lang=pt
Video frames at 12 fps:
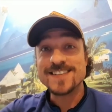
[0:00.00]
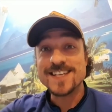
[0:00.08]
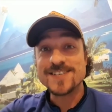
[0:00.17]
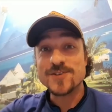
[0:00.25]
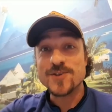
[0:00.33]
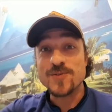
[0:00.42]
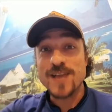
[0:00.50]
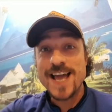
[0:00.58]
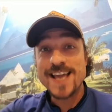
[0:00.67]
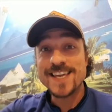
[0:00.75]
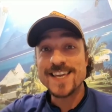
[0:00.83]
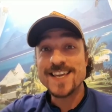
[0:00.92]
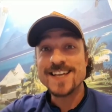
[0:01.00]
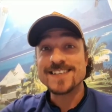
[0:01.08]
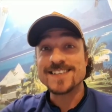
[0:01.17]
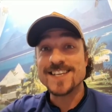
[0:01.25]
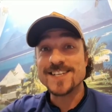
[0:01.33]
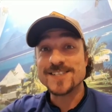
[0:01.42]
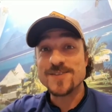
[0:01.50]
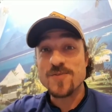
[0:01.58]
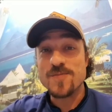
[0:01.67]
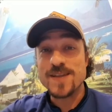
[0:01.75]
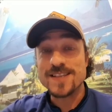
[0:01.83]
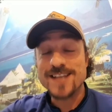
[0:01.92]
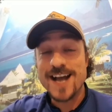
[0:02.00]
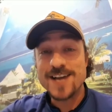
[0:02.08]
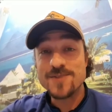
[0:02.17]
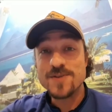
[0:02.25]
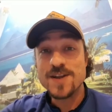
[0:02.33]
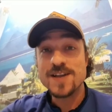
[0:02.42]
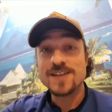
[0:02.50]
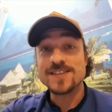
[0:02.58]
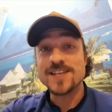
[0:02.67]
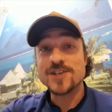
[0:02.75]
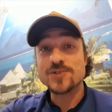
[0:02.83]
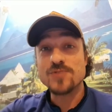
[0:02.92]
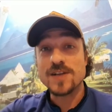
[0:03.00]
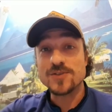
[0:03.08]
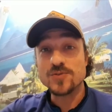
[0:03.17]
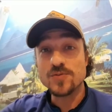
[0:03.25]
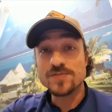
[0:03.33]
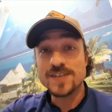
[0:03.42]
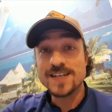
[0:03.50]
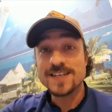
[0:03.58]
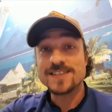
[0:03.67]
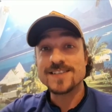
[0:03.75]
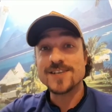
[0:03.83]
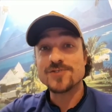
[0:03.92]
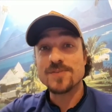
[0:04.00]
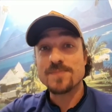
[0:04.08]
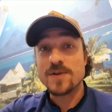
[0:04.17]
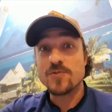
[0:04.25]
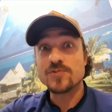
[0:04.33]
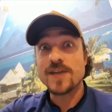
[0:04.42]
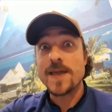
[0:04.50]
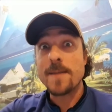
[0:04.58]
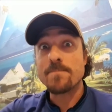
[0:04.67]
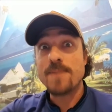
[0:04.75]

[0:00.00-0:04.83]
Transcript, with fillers: deixe o seu like, deixe seu comentário, deixe sua dúvida, deixe sua pergunta e